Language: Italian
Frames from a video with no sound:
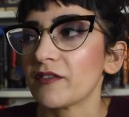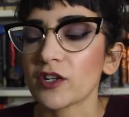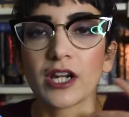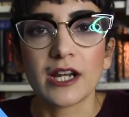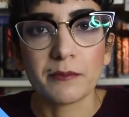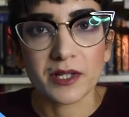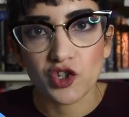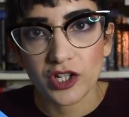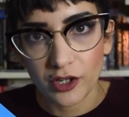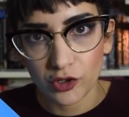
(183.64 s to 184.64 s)
davvero
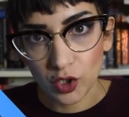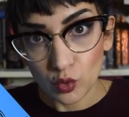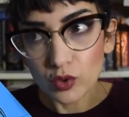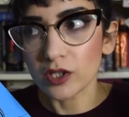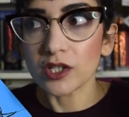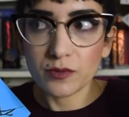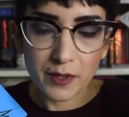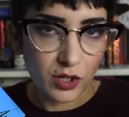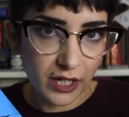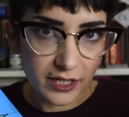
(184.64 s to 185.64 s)
nell'immaginario di tutti e
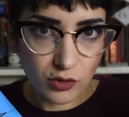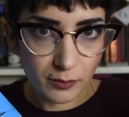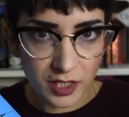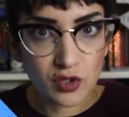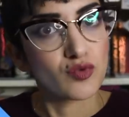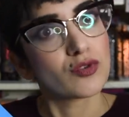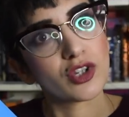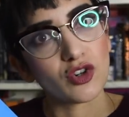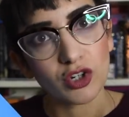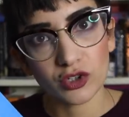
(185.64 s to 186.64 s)
spero che insomma nessuno
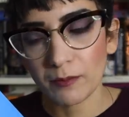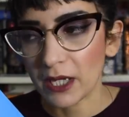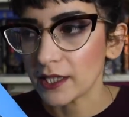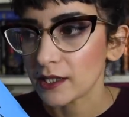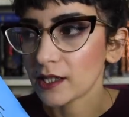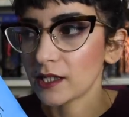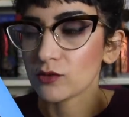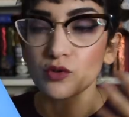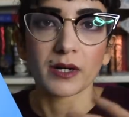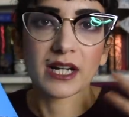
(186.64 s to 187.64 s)
di noi lo dimentichi
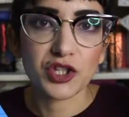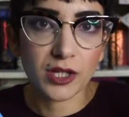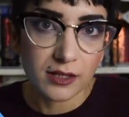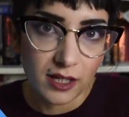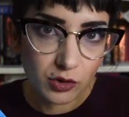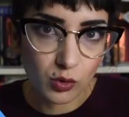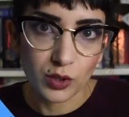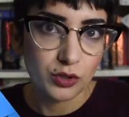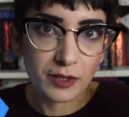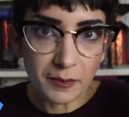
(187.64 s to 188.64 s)
insomma l'attentato
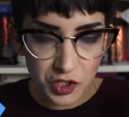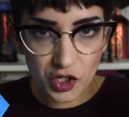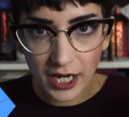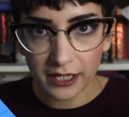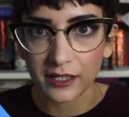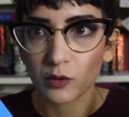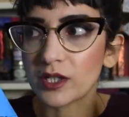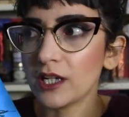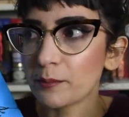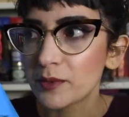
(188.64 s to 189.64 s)
quello di Macerata
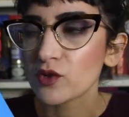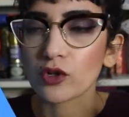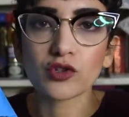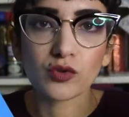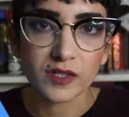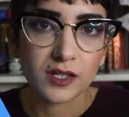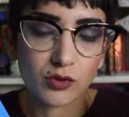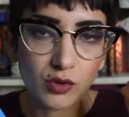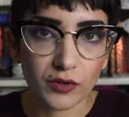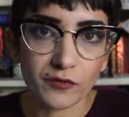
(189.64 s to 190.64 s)
quindi l'episodio dove è
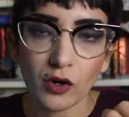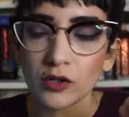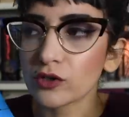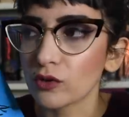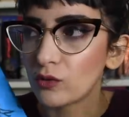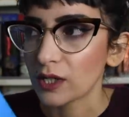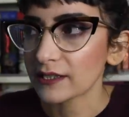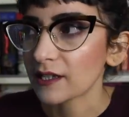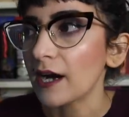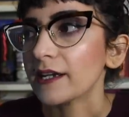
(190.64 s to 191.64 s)
stato coinvolto Luca
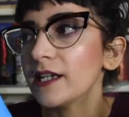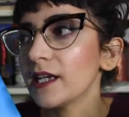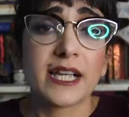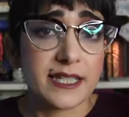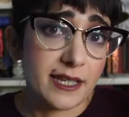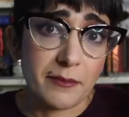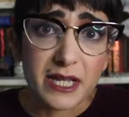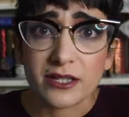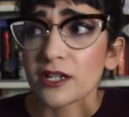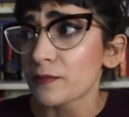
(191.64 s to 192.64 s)
Traini che si è
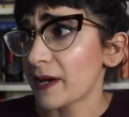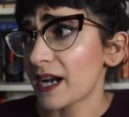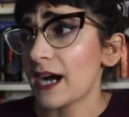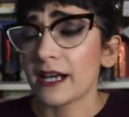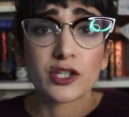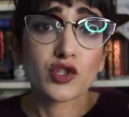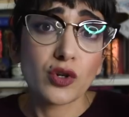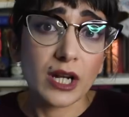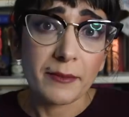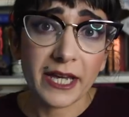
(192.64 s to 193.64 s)
messo a sparare
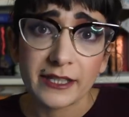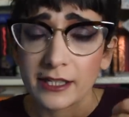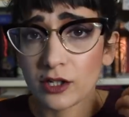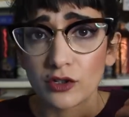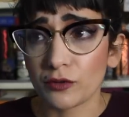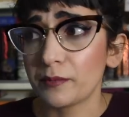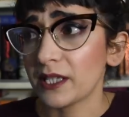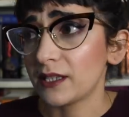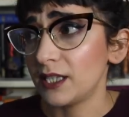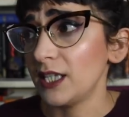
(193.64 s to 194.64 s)
solamente con
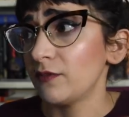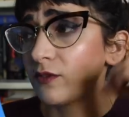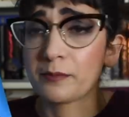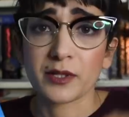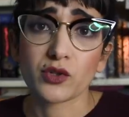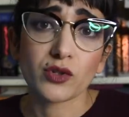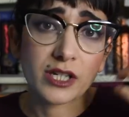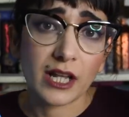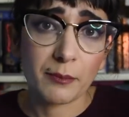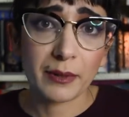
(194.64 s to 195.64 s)
obiettivo
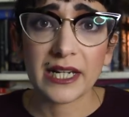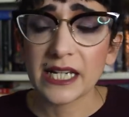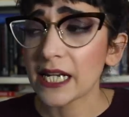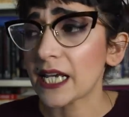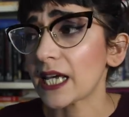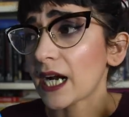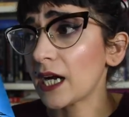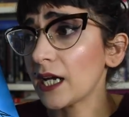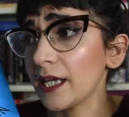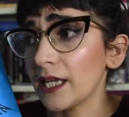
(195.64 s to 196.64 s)
persone dalla pelle
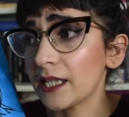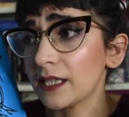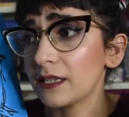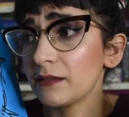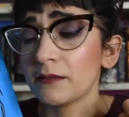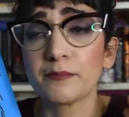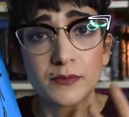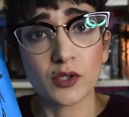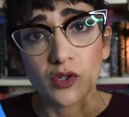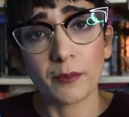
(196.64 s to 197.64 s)
nera e
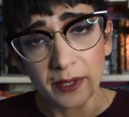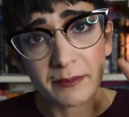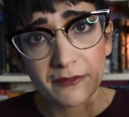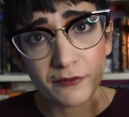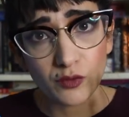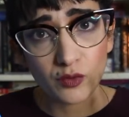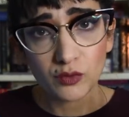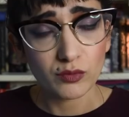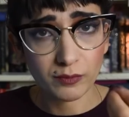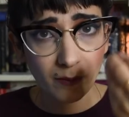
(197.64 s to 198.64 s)
non so, per me
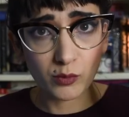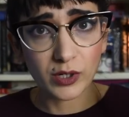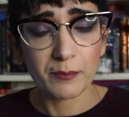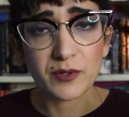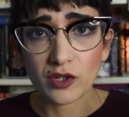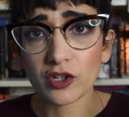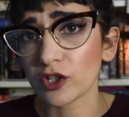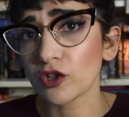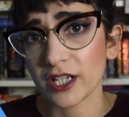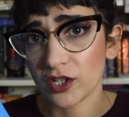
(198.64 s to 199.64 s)
fu un episodio che
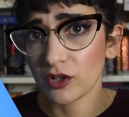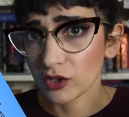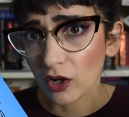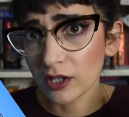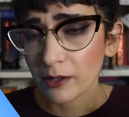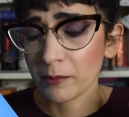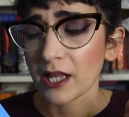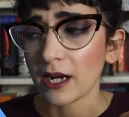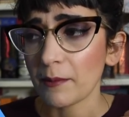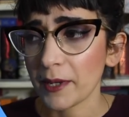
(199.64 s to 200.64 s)
non riesco a togliermi
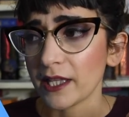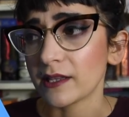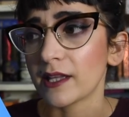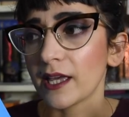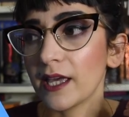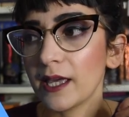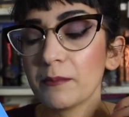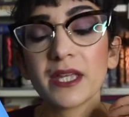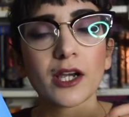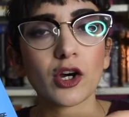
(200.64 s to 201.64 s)
dalla mente e
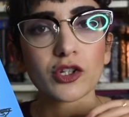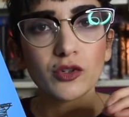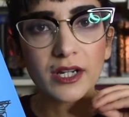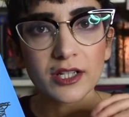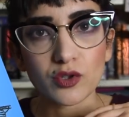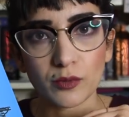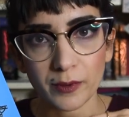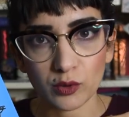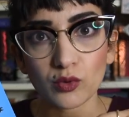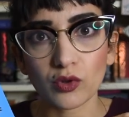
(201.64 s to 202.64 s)
mi ricordo anche e
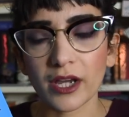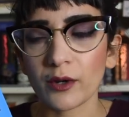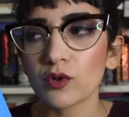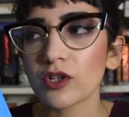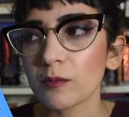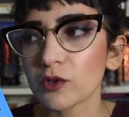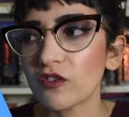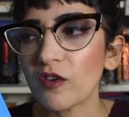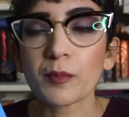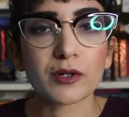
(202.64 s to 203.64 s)
soprattutto che uno dei
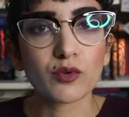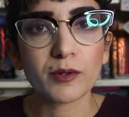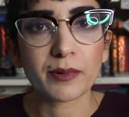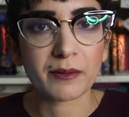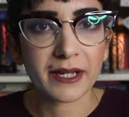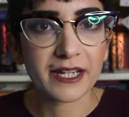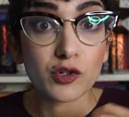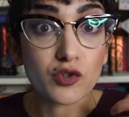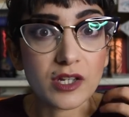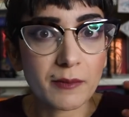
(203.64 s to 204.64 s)
motivi per cui per me
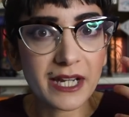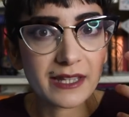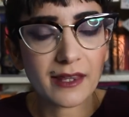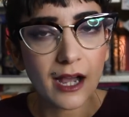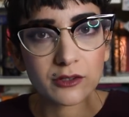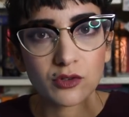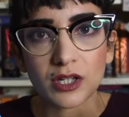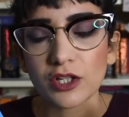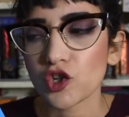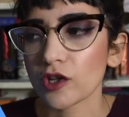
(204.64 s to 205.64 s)
non se n'è mai andato
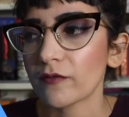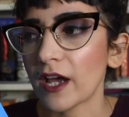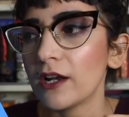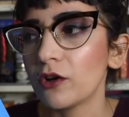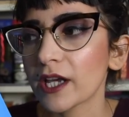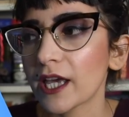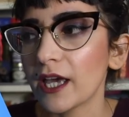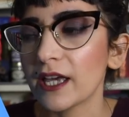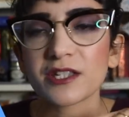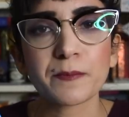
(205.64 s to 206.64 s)
dal cervello è
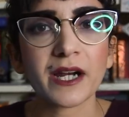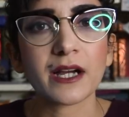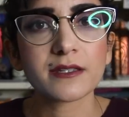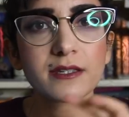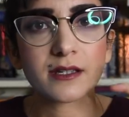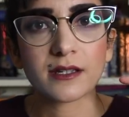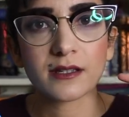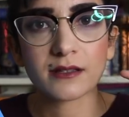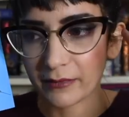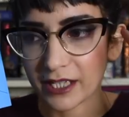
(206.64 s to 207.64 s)
che
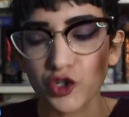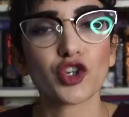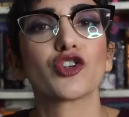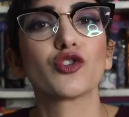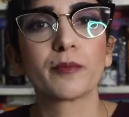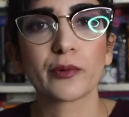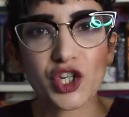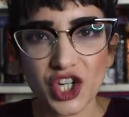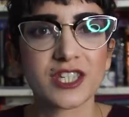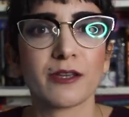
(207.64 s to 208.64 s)
Esperance il giorno dopo
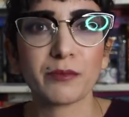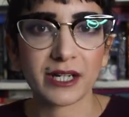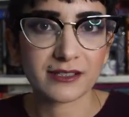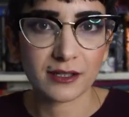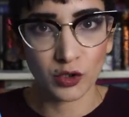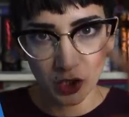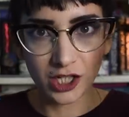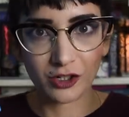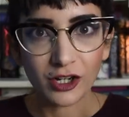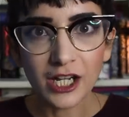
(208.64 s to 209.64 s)
scese in piazza a
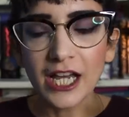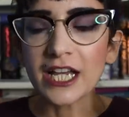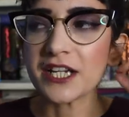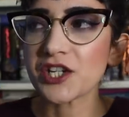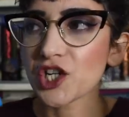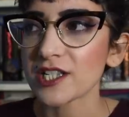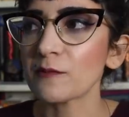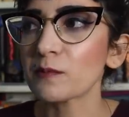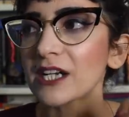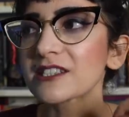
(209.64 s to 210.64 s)
Torino e scese
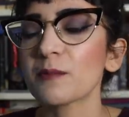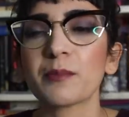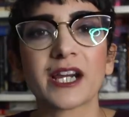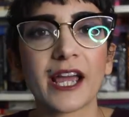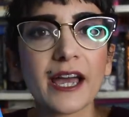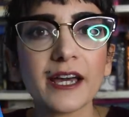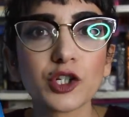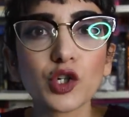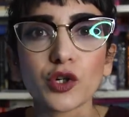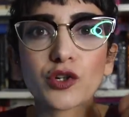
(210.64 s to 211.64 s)
in piazza perché
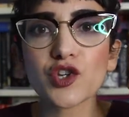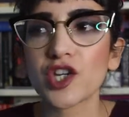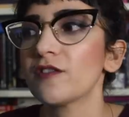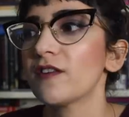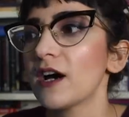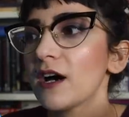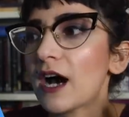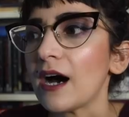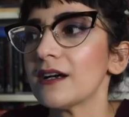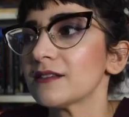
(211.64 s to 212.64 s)
non riusciva
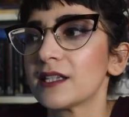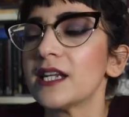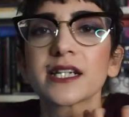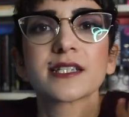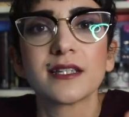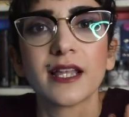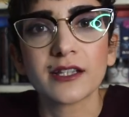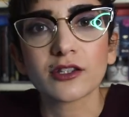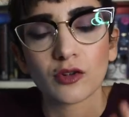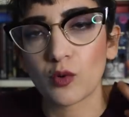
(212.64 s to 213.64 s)
a tenersi
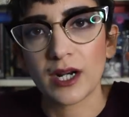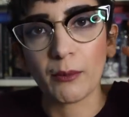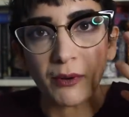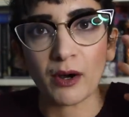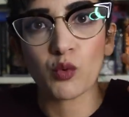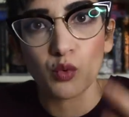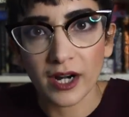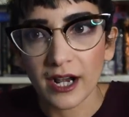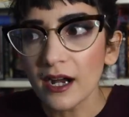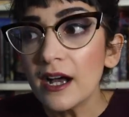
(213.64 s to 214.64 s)
dentro quella
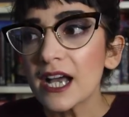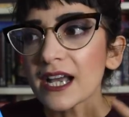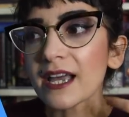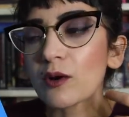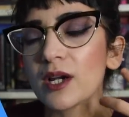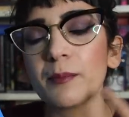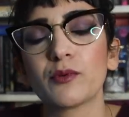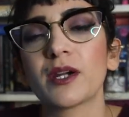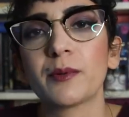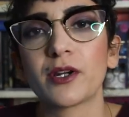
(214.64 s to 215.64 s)
paura, che quella
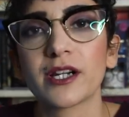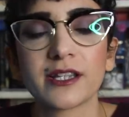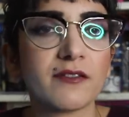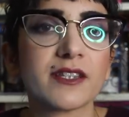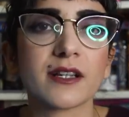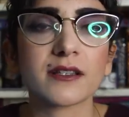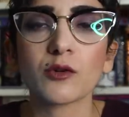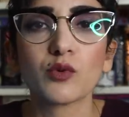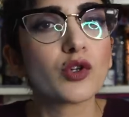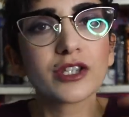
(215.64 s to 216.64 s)
paura però era
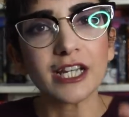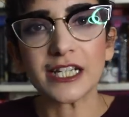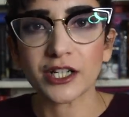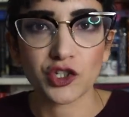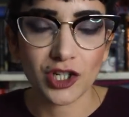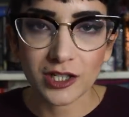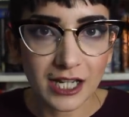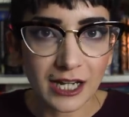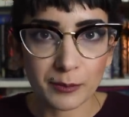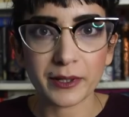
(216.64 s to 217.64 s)
diventata un'onda
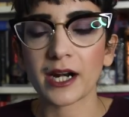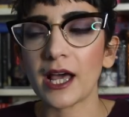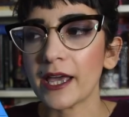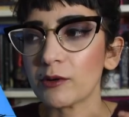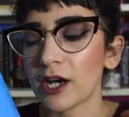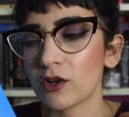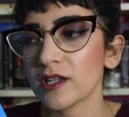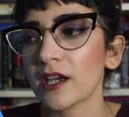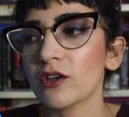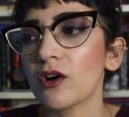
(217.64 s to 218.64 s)
energetica per lei, è una
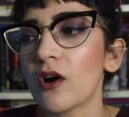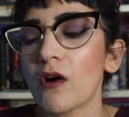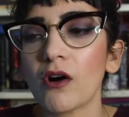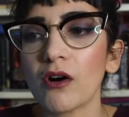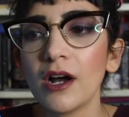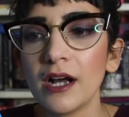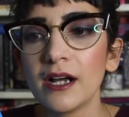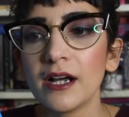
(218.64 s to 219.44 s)
cosa che io ho